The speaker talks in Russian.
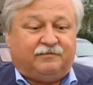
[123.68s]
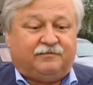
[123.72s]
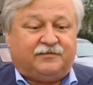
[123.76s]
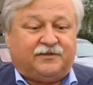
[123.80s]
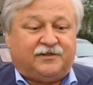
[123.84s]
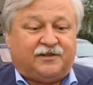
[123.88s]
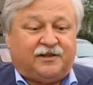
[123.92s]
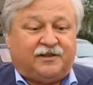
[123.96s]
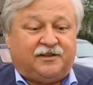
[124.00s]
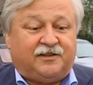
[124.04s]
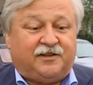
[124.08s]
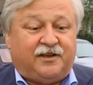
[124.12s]

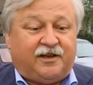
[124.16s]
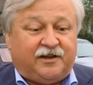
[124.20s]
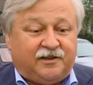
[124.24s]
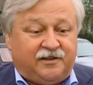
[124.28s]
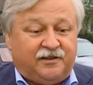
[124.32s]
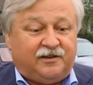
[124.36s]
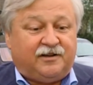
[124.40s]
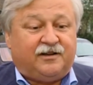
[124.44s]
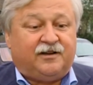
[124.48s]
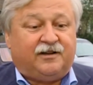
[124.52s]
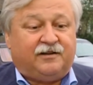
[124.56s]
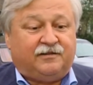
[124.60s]

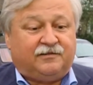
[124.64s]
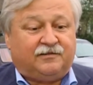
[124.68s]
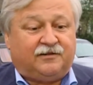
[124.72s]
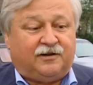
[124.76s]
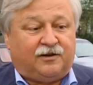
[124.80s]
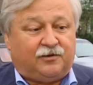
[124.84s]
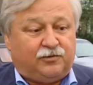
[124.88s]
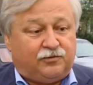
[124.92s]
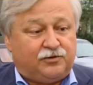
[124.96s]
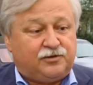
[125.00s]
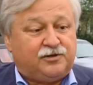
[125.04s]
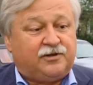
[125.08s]
сантехника
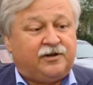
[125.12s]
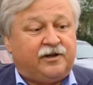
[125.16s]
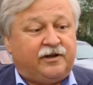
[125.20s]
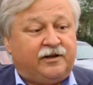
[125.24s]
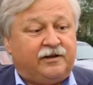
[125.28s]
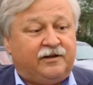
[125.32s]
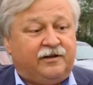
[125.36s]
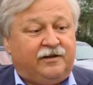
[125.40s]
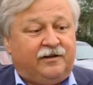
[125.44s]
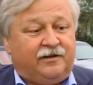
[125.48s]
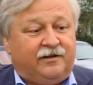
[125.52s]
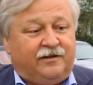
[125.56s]
хорошая,
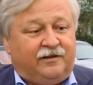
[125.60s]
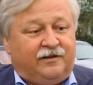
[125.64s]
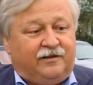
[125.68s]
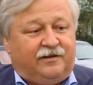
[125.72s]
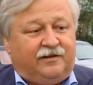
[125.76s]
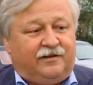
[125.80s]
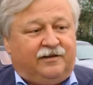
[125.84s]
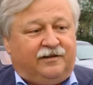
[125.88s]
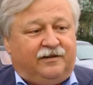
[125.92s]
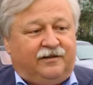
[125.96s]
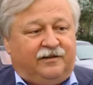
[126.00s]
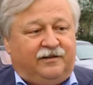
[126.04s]

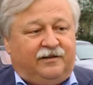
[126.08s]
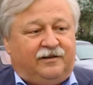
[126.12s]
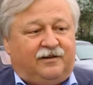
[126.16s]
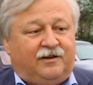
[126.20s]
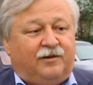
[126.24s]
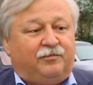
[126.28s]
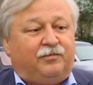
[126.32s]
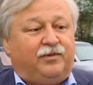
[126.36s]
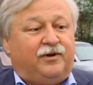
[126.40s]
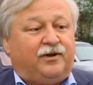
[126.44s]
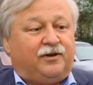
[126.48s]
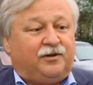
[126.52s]
и
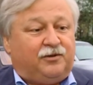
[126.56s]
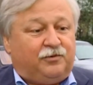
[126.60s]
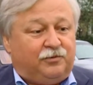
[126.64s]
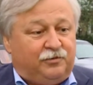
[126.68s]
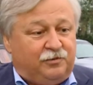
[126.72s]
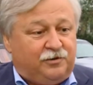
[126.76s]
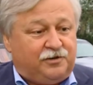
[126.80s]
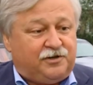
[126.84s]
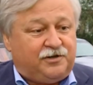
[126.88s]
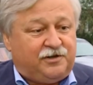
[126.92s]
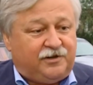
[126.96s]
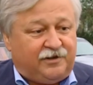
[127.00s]

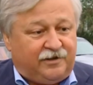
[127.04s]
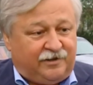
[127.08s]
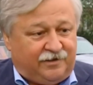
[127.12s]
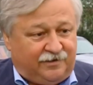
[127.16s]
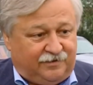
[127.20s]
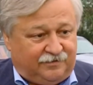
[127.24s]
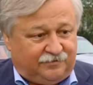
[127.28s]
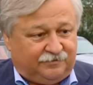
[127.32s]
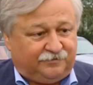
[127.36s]
комплектующие